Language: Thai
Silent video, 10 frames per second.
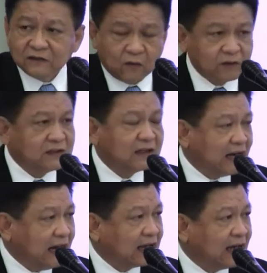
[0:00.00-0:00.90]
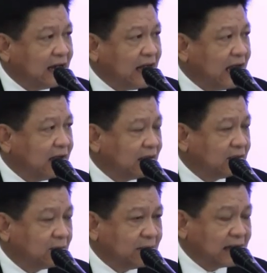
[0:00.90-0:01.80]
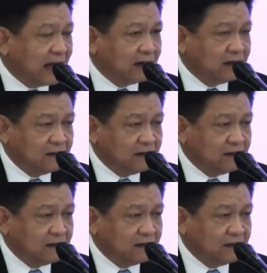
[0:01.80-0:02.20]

โชว์ซึ่งกันและกันได้นะครับก็เป็นการ